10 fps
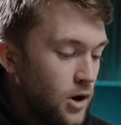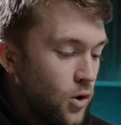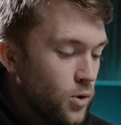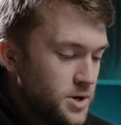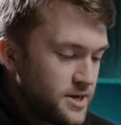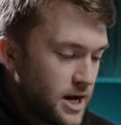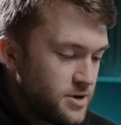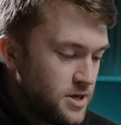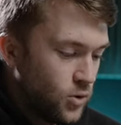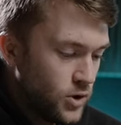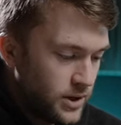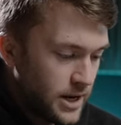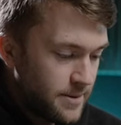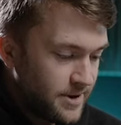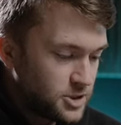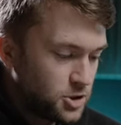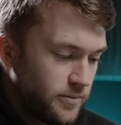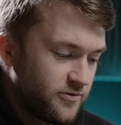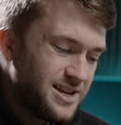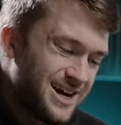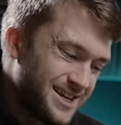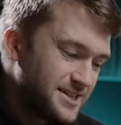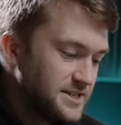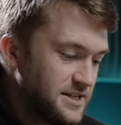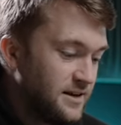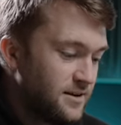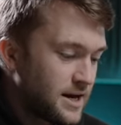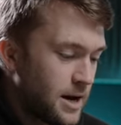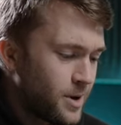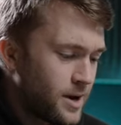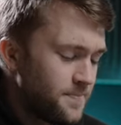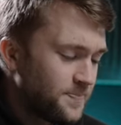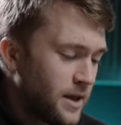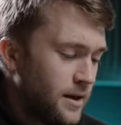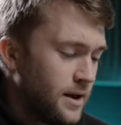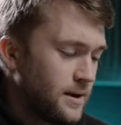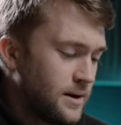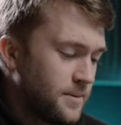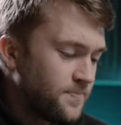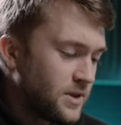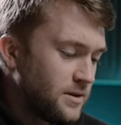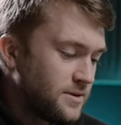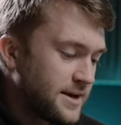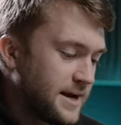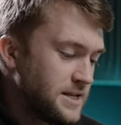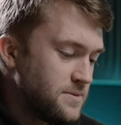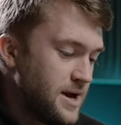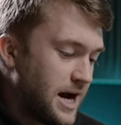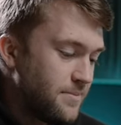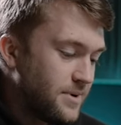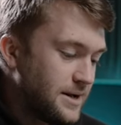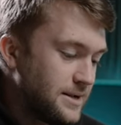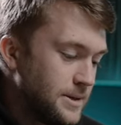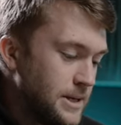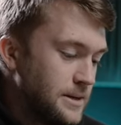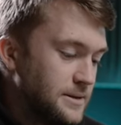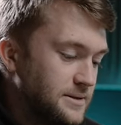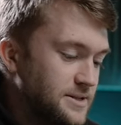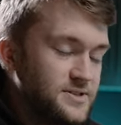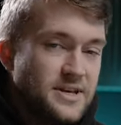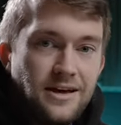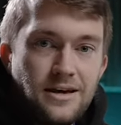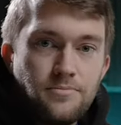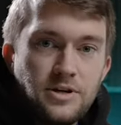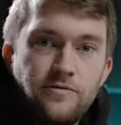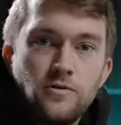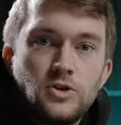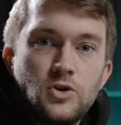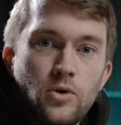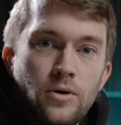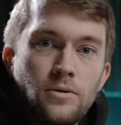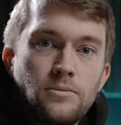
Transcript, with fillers: Und ich habe hier unten einmal einen Knopf, den hat jetzt nicht jede Kamera. Ähm, da kann ich mir einmal die Serienbildfunktion